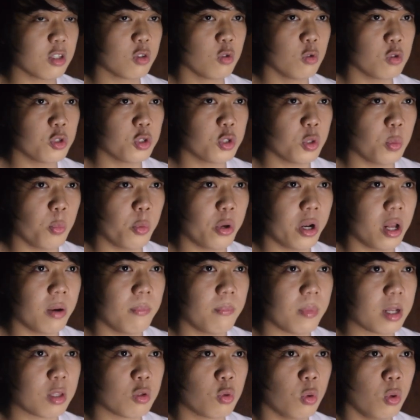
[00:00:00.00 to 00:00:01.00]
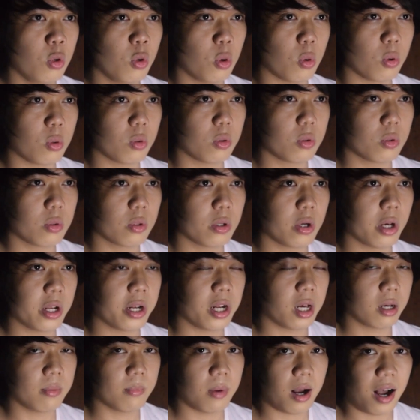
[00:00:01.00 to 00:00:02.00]
gusto mo nang matulog
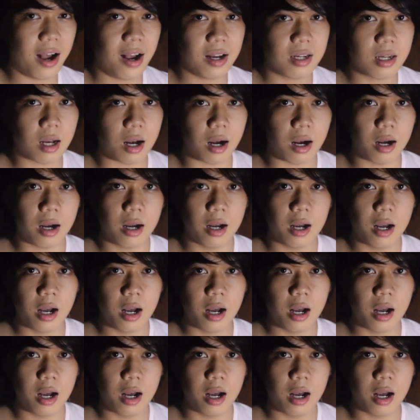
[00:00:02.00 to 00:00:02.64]
ng maaga,